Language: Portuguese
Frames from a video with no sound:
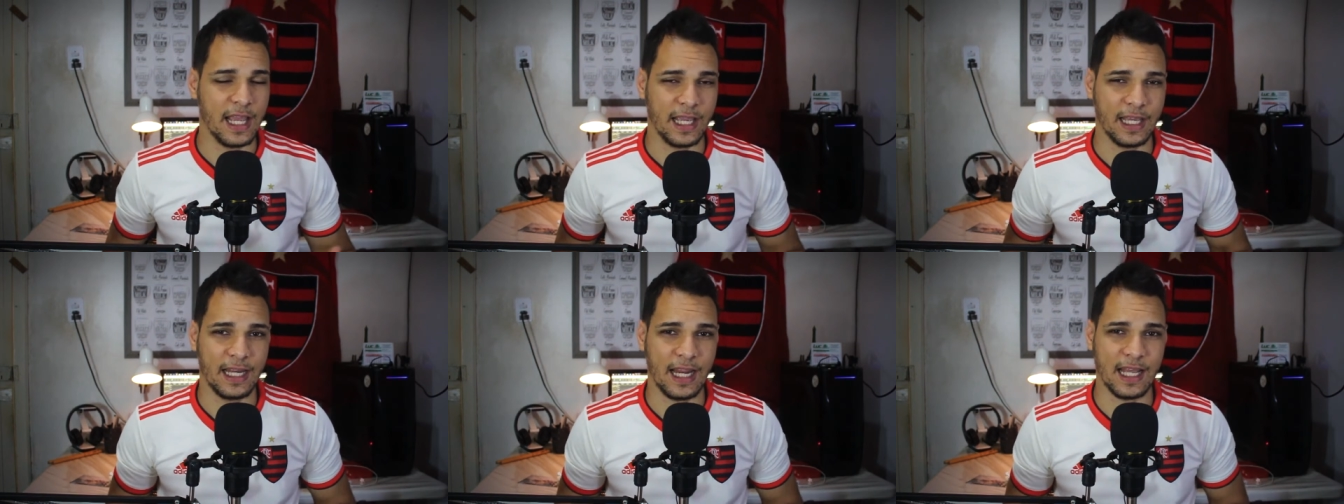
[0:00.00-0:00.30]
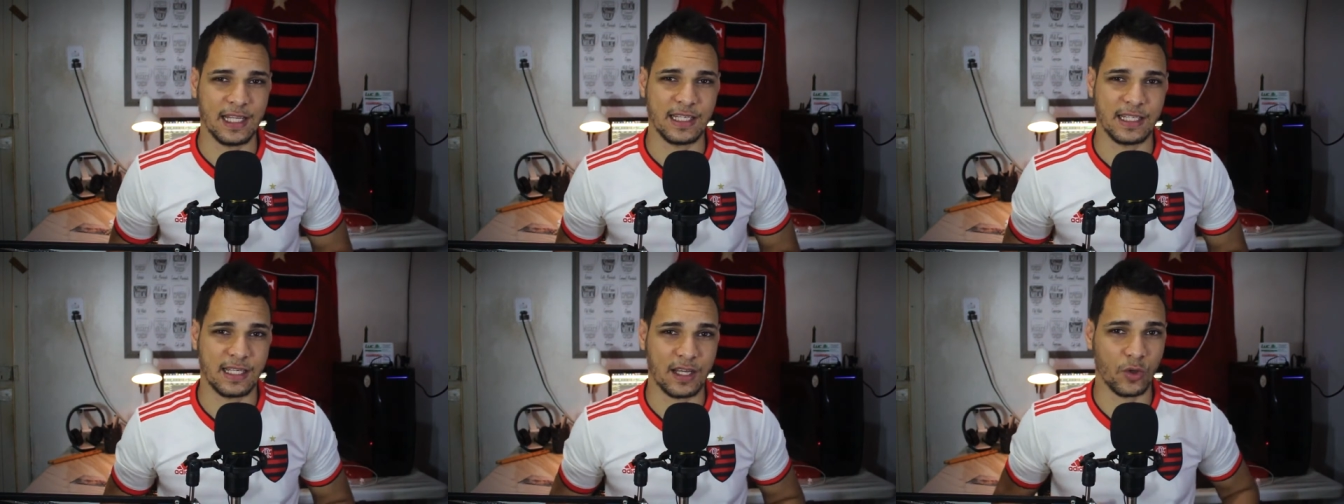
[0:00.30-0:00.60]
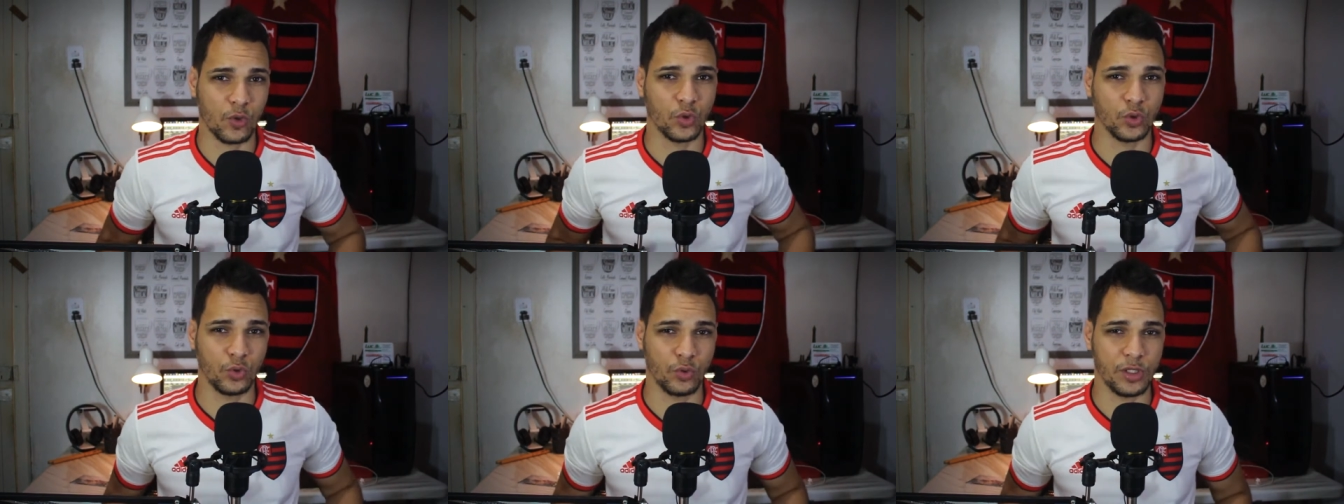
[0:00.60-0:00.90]
criasse essa
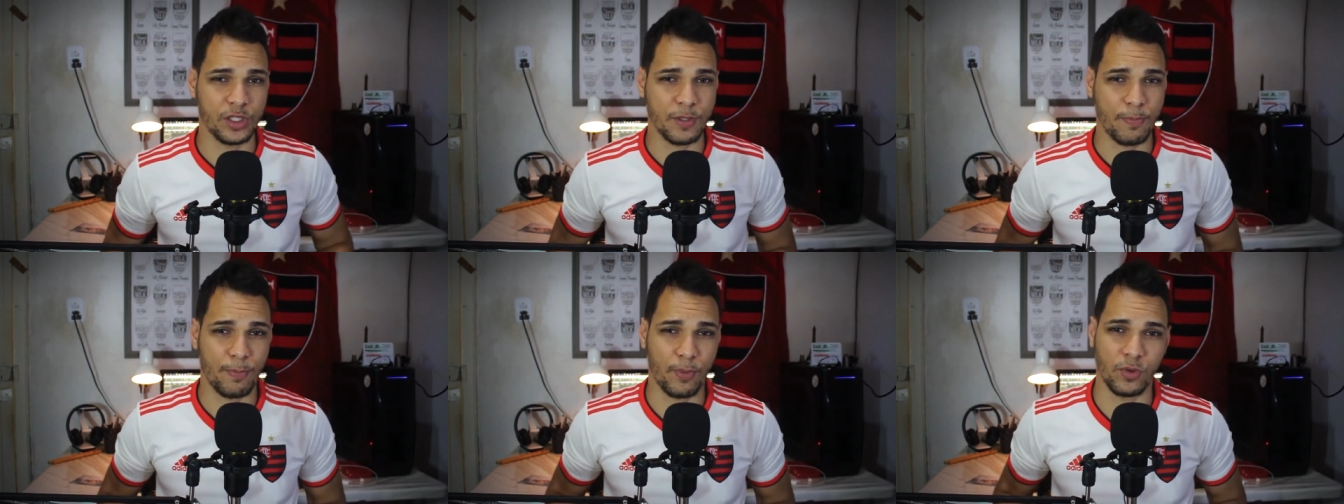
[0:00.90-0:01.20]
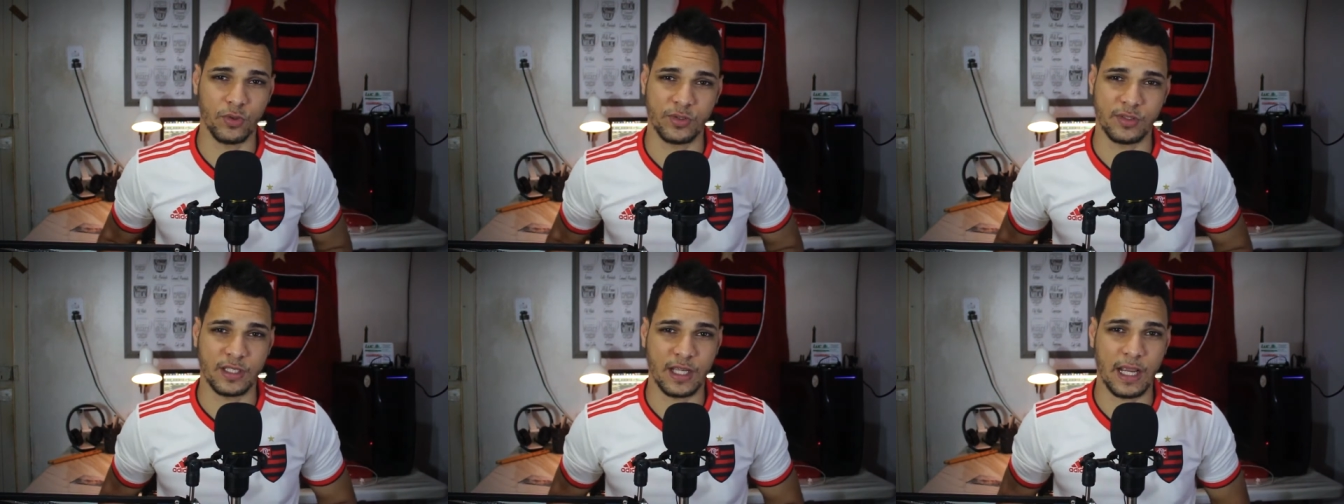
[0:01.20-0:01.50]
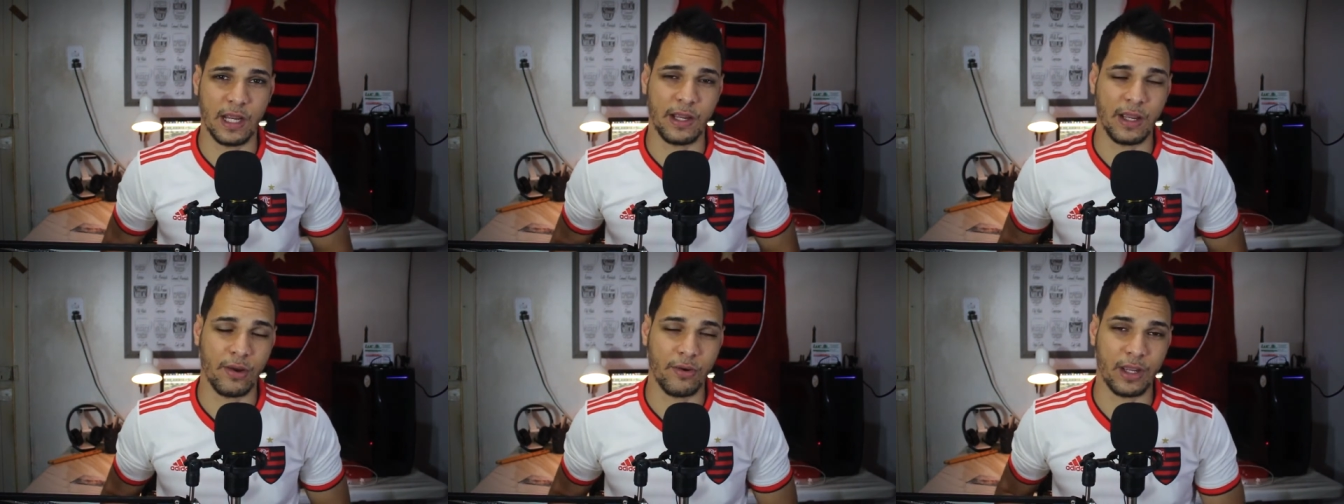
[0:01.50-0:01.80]
gordura de pontos
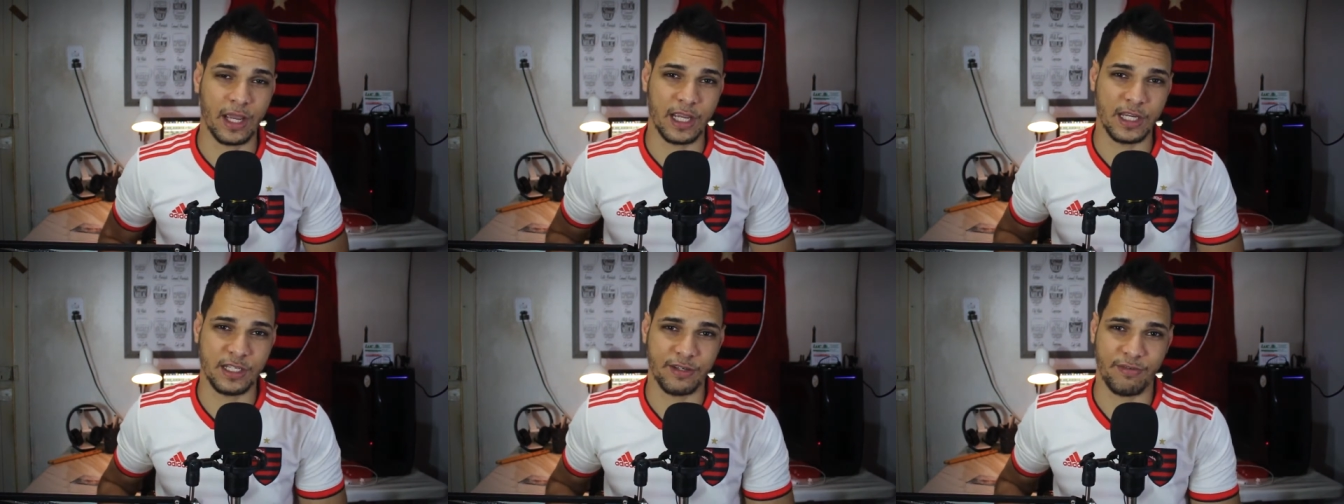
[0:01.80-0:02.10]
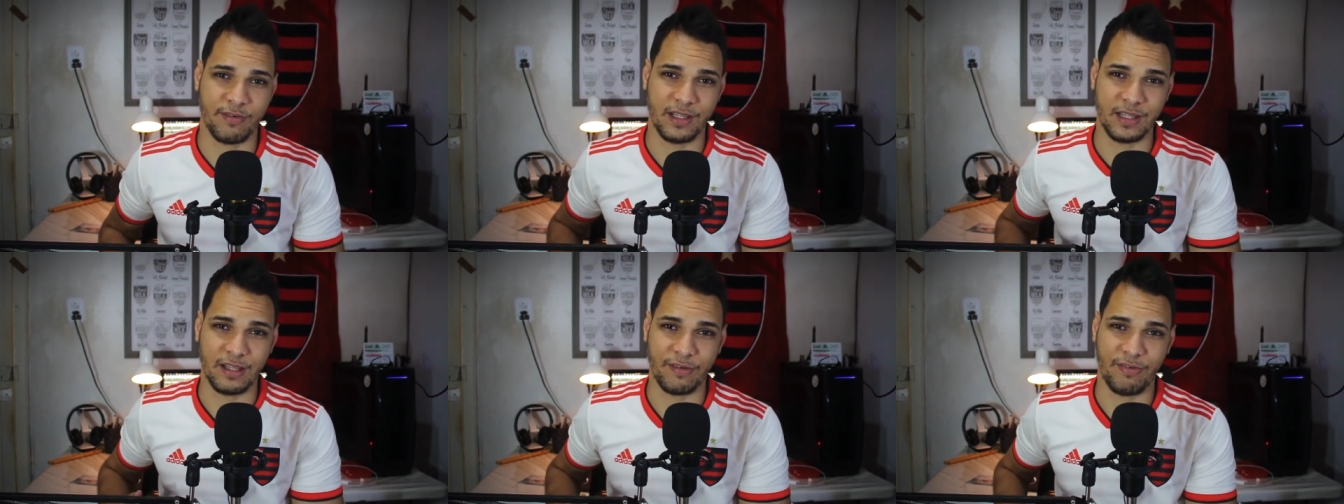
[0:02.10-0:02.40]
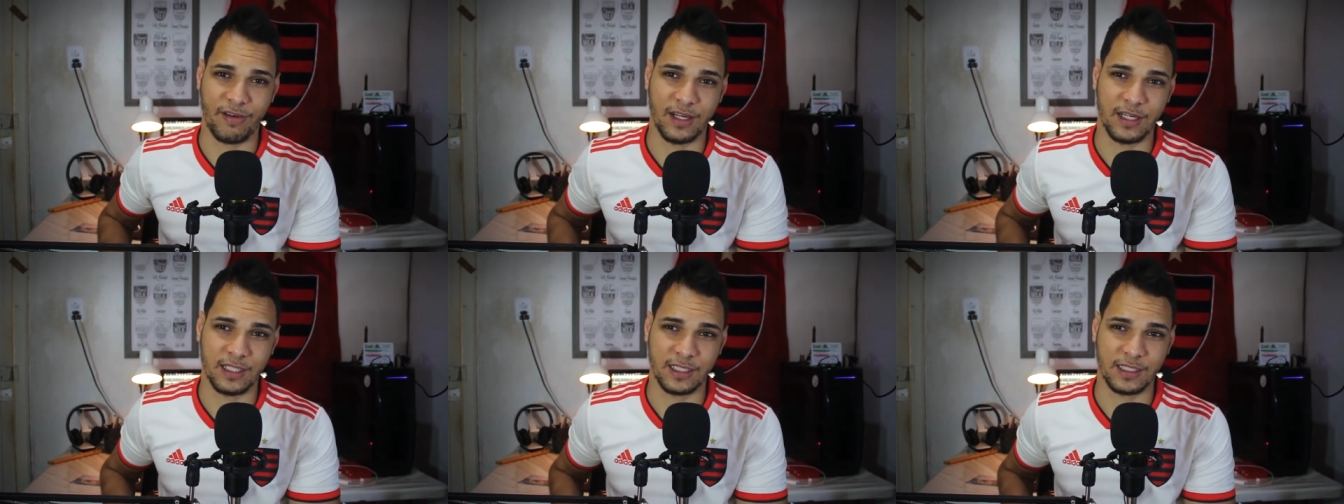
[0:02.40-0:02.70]
aí, que é o que a gente vem
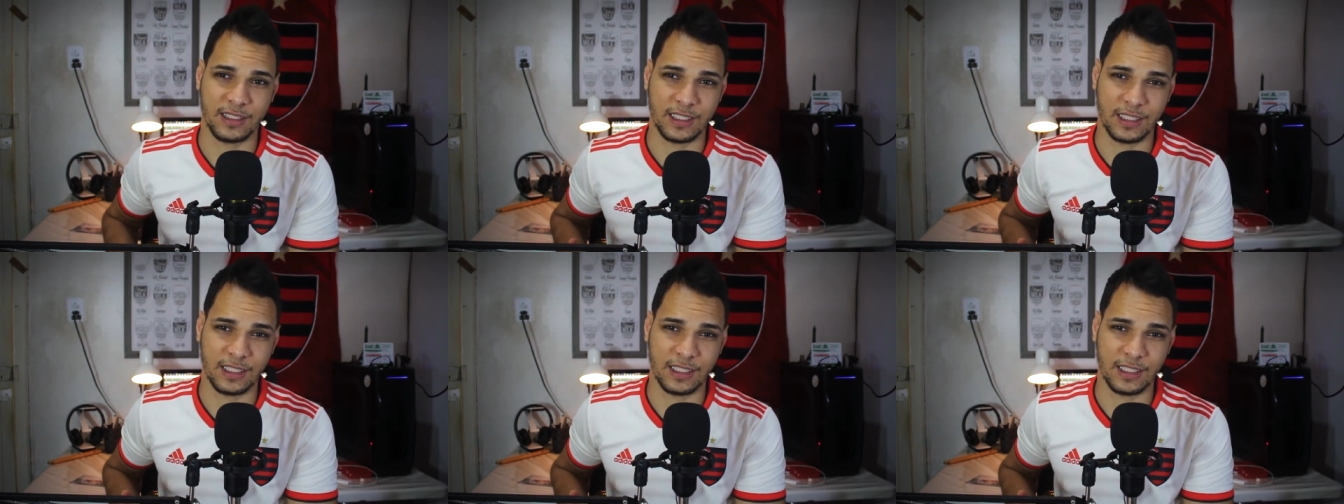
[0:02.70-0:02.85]
falando